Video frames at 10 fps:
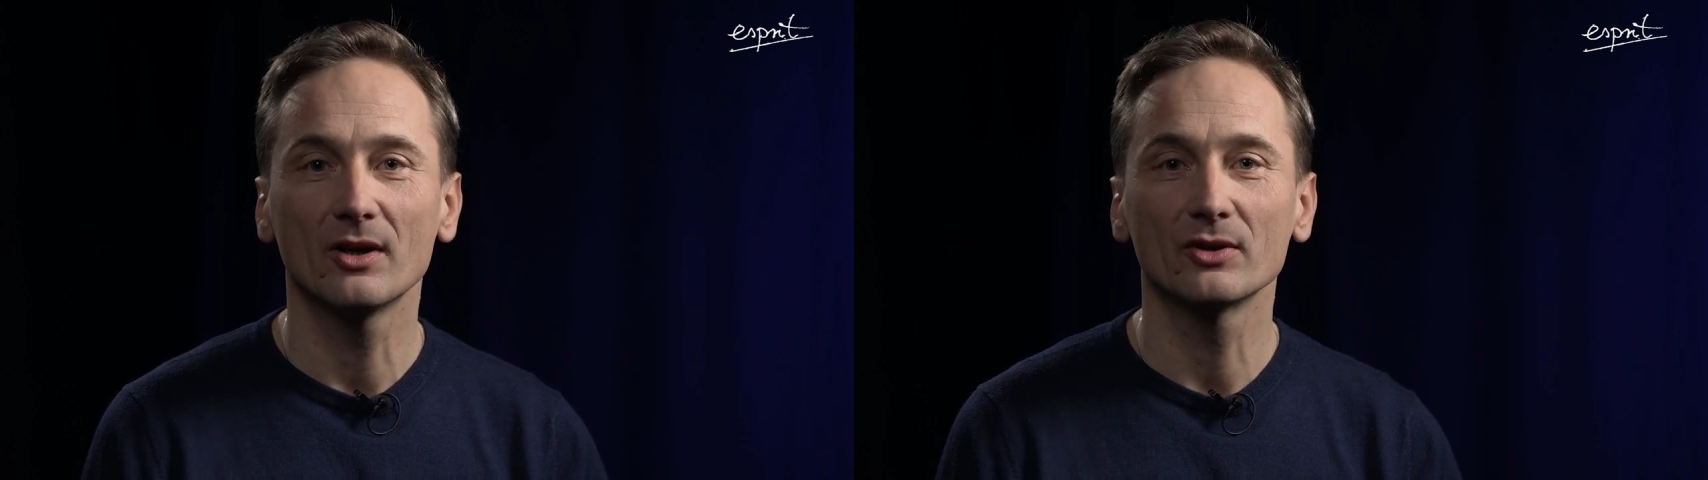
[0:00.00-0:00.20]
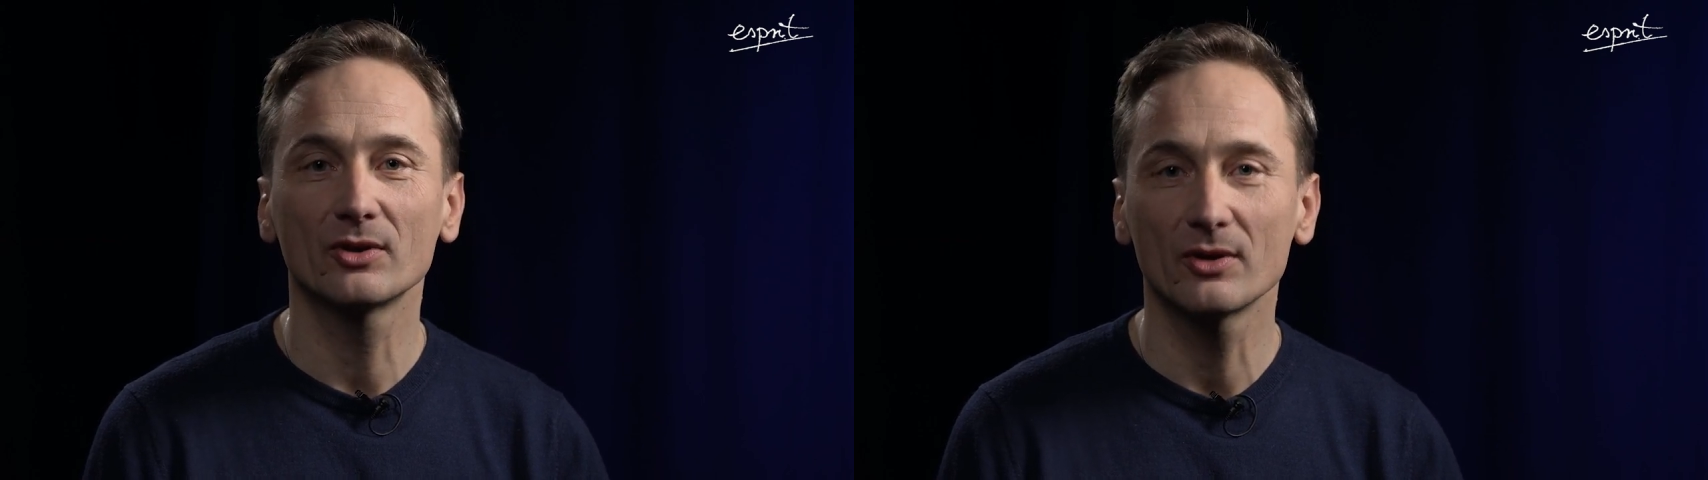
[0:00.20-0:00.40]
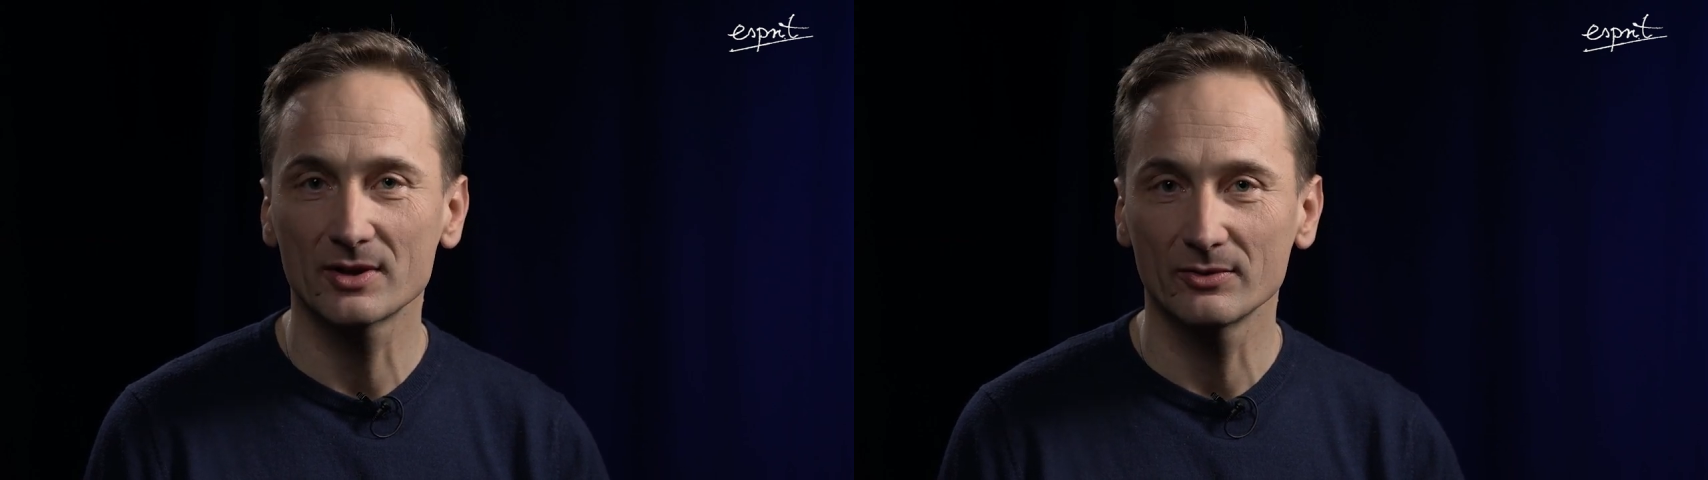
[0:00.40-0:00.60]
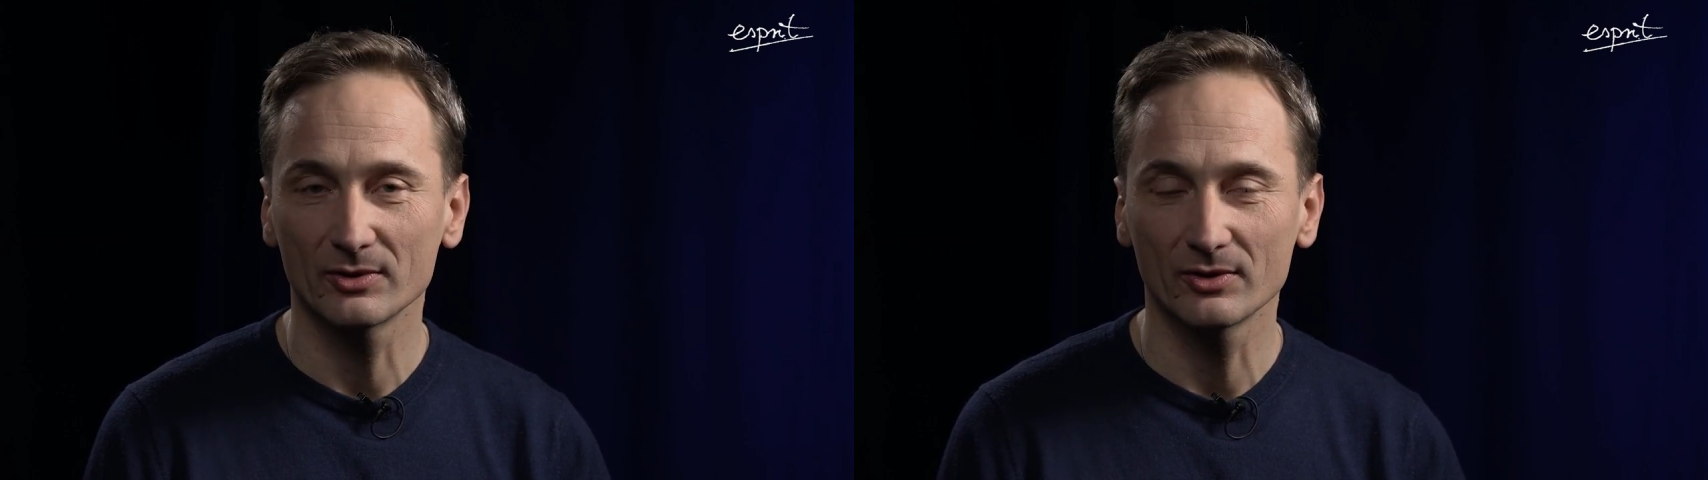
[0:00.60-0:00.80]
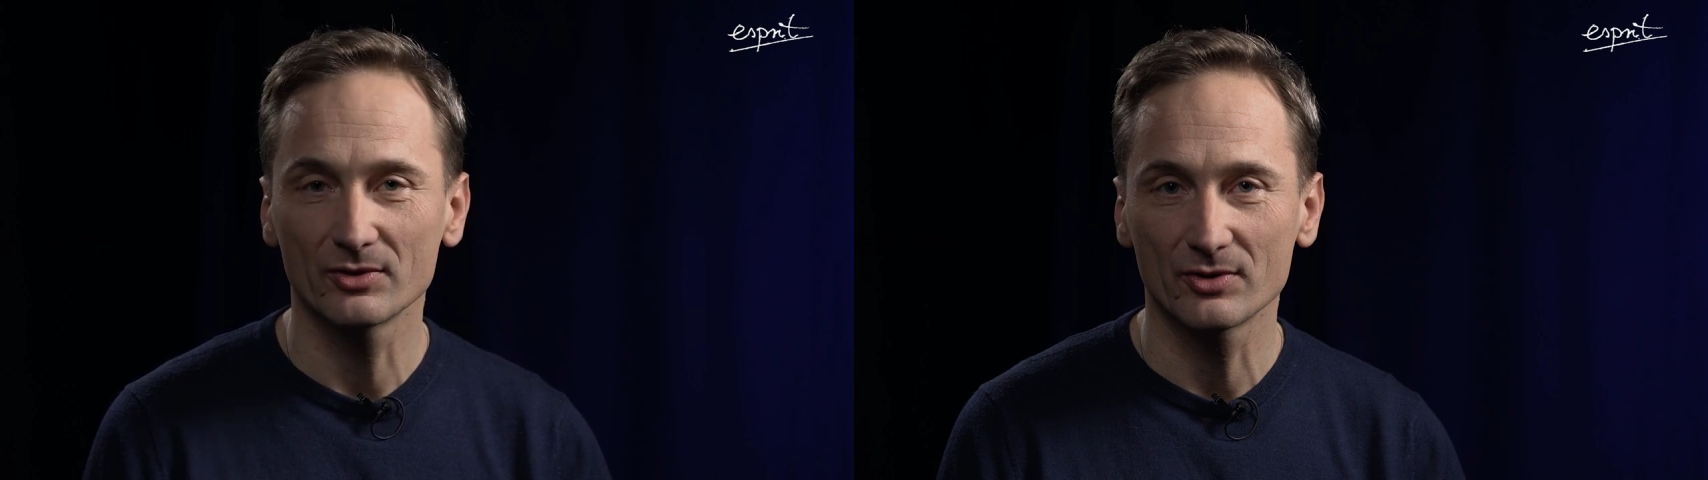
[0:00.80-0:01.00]
odchodzą
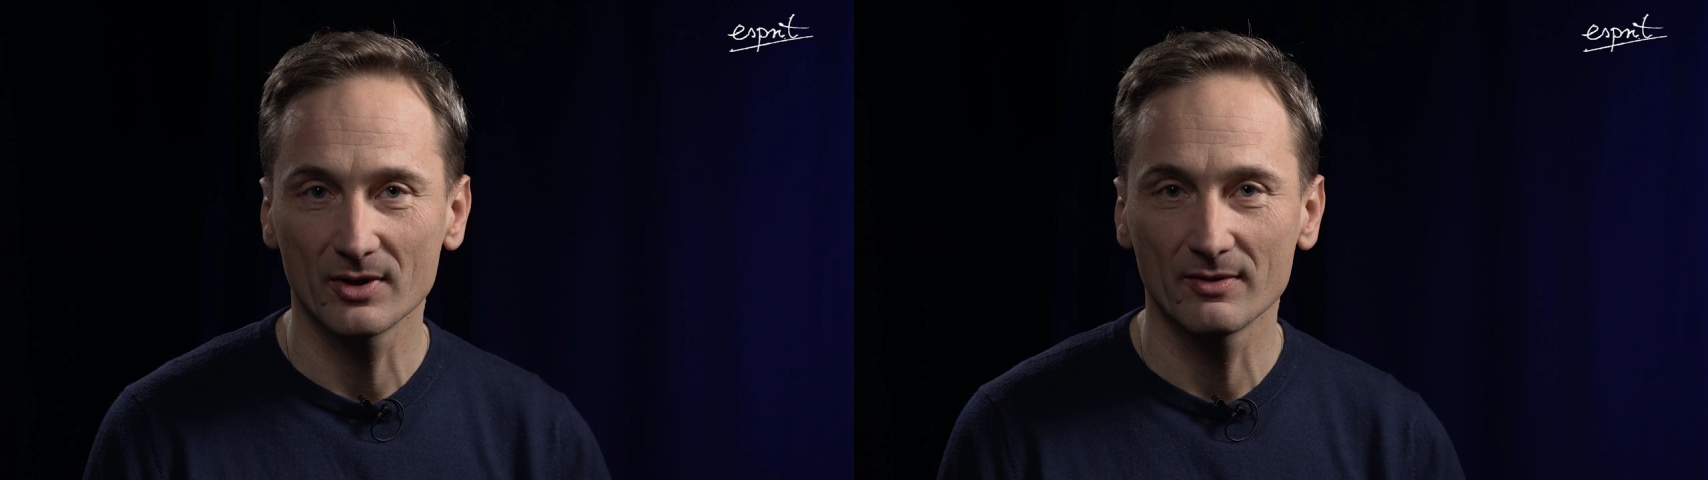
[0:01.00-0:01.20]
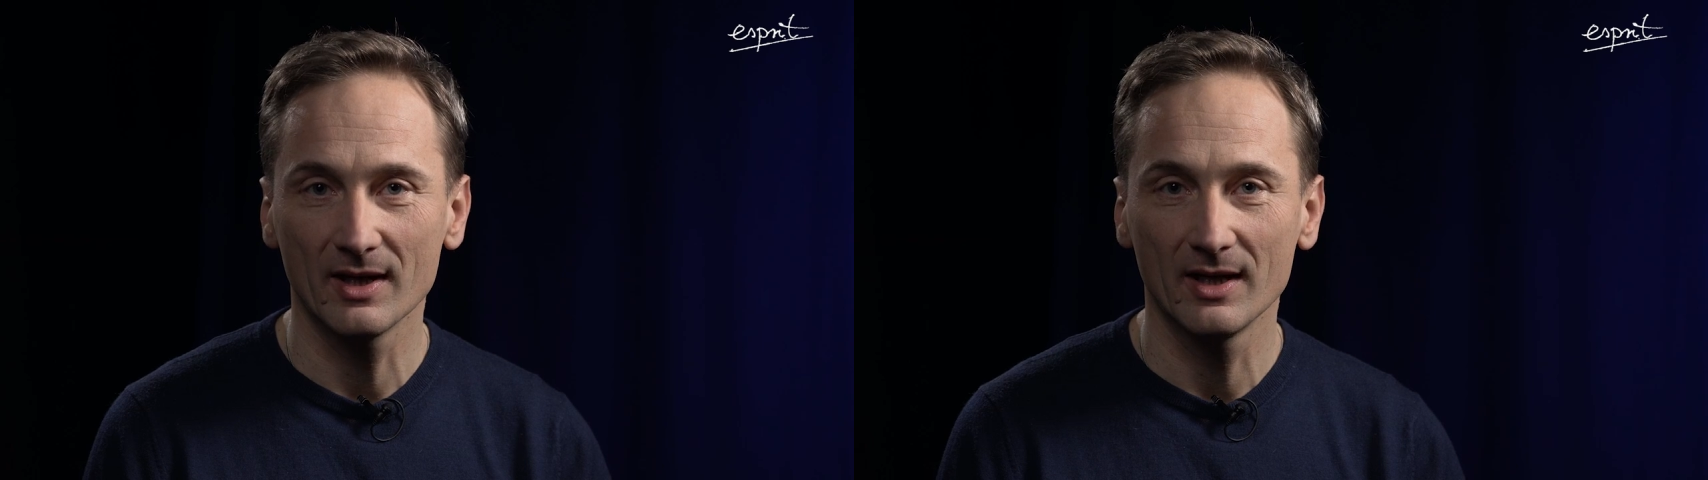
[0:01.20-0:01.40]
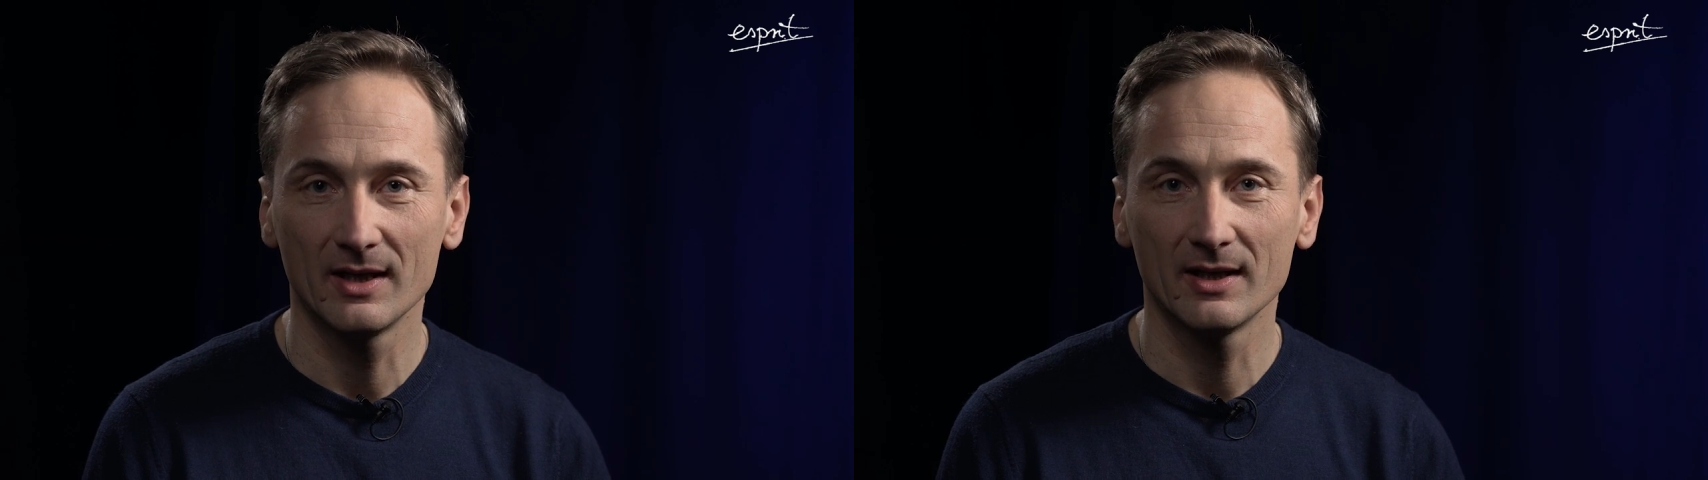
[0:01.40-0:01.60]
od Kościoła,